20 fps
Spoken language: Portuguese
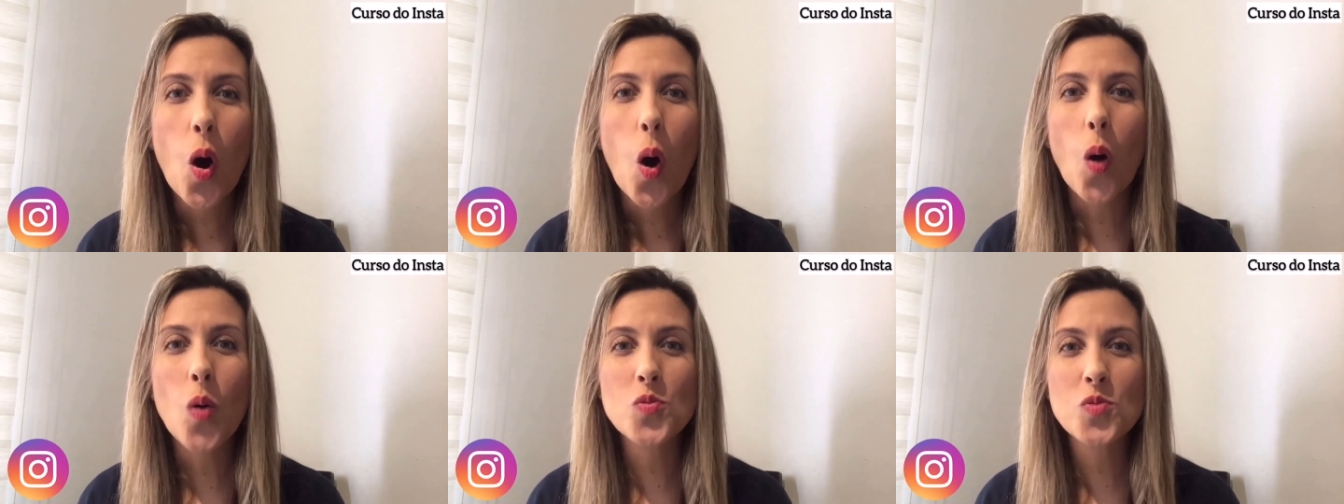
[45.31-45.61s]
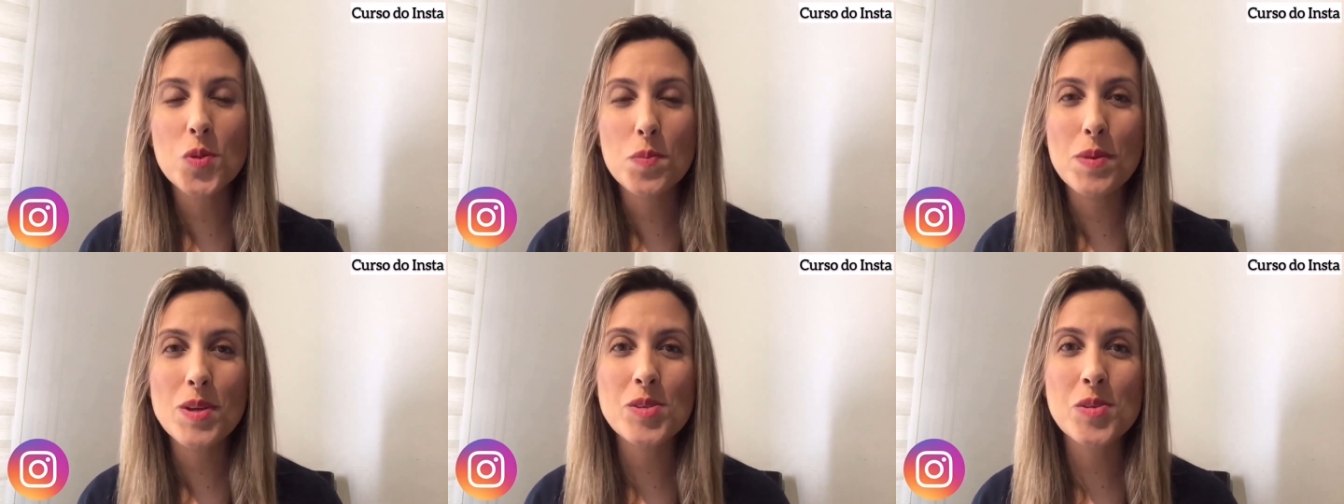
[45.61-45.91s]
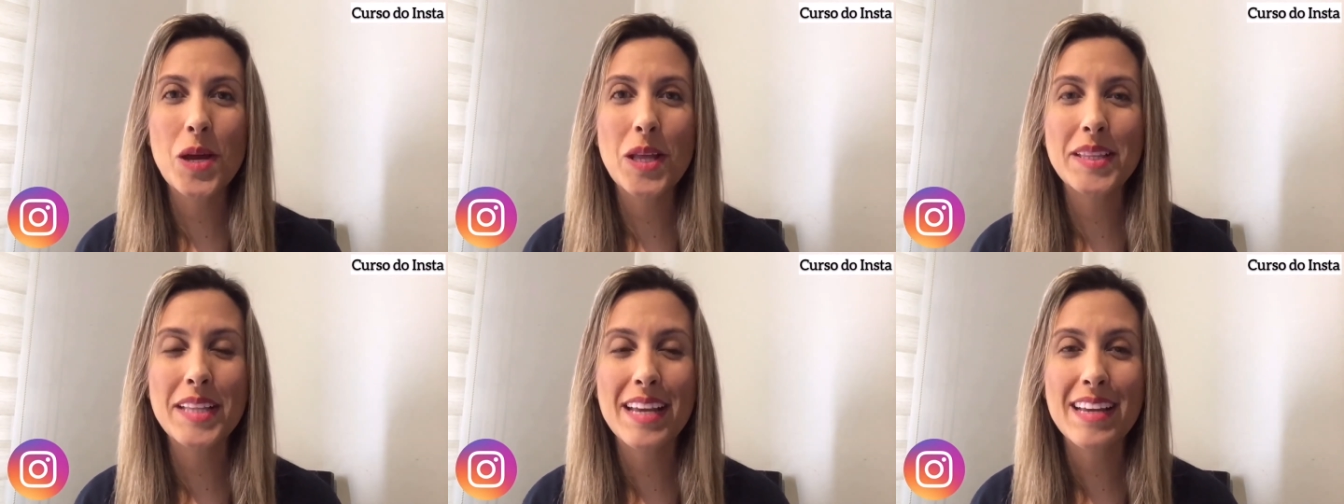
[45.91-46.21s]
onde a
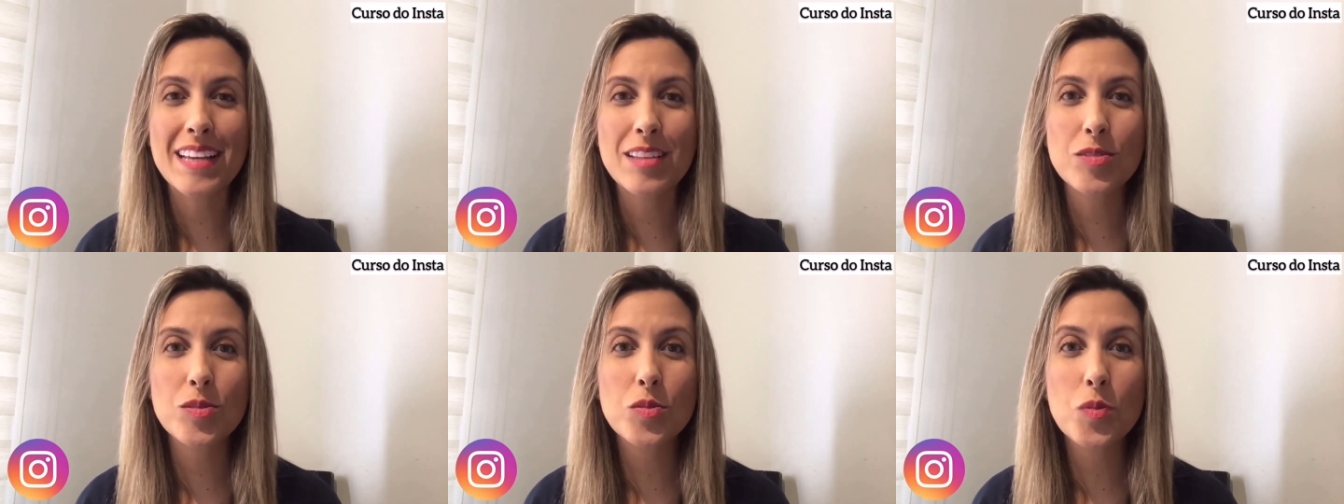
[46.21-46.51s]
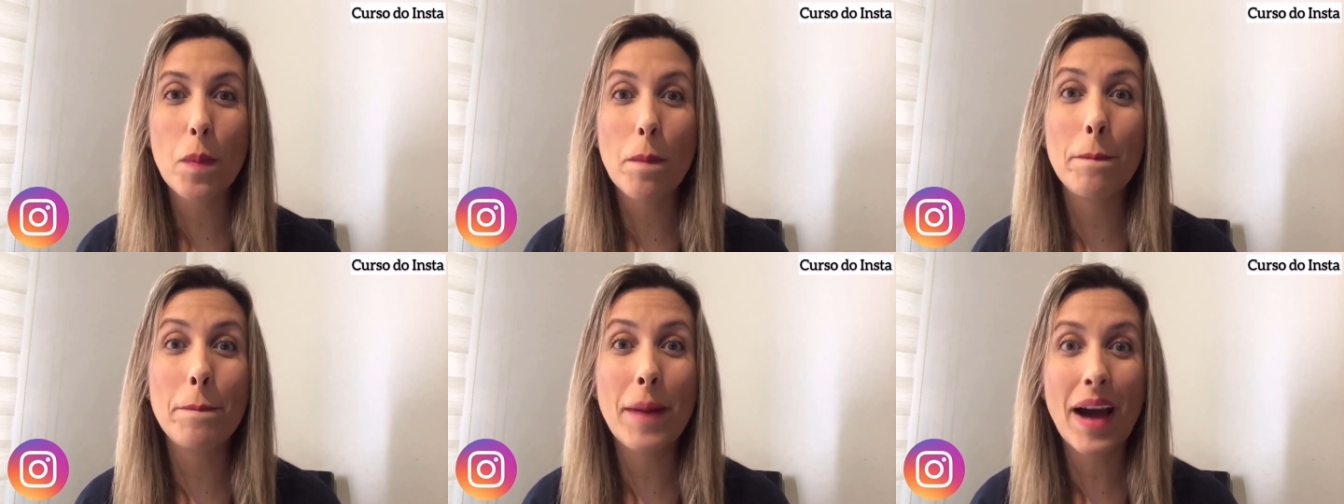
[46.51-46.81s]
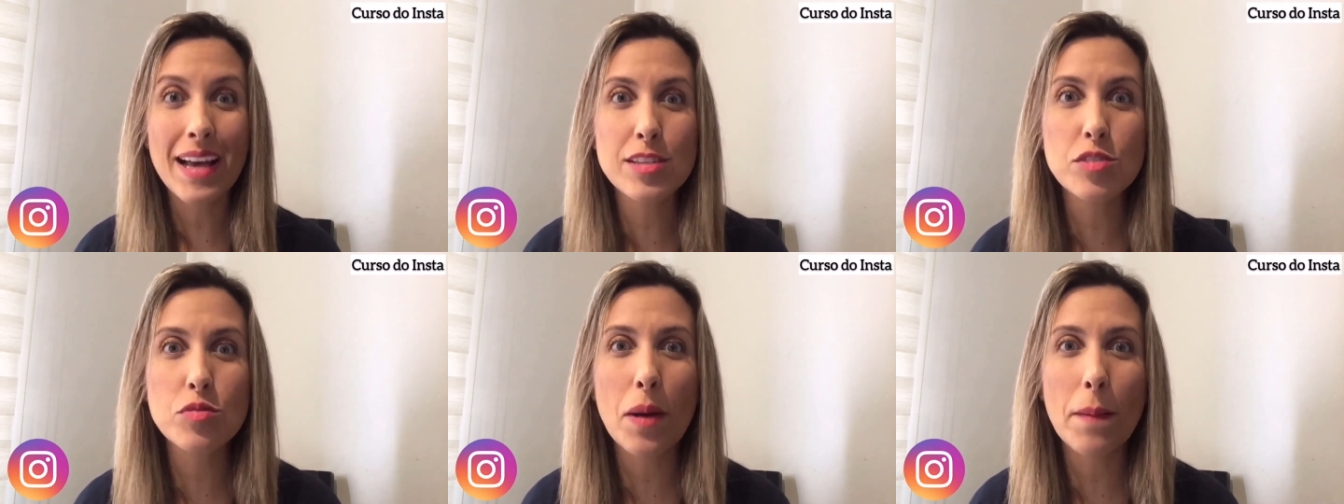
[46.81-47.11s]
pessoa tenha tudo
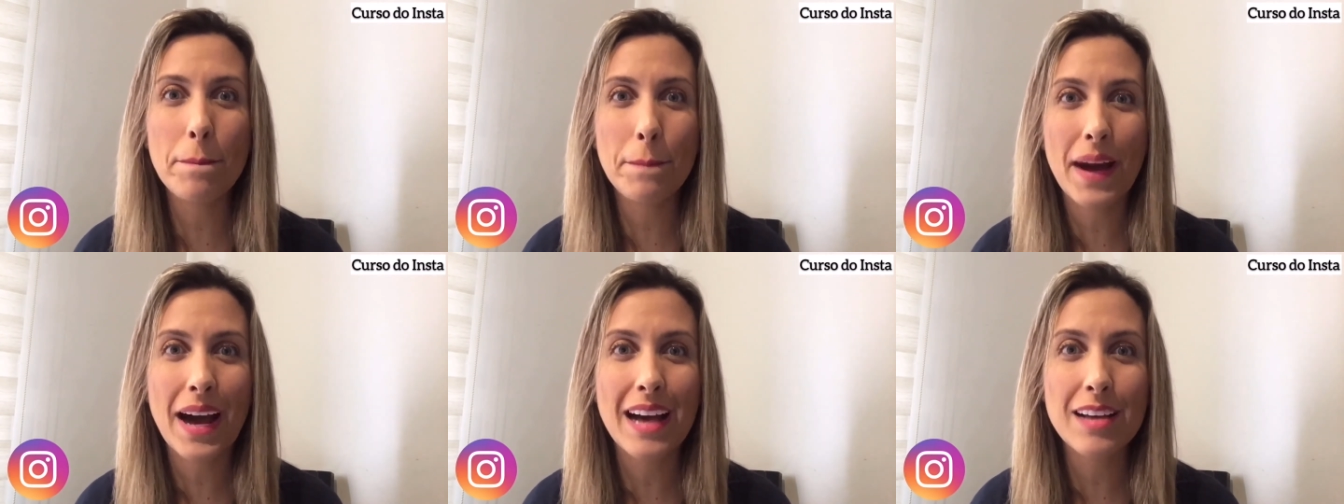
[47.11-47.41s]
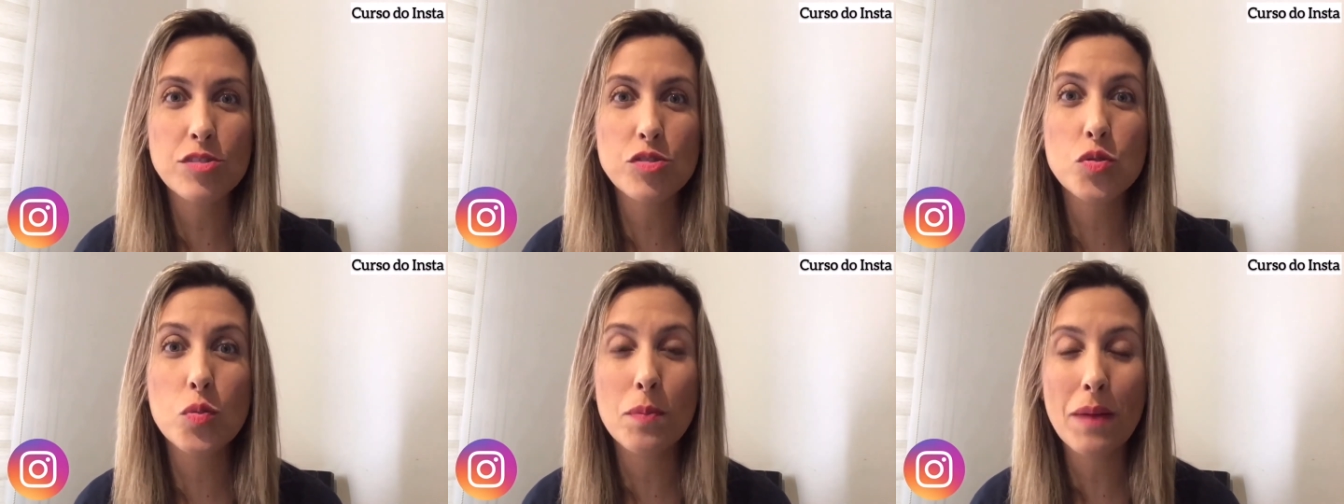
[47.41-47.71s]
passo a passo,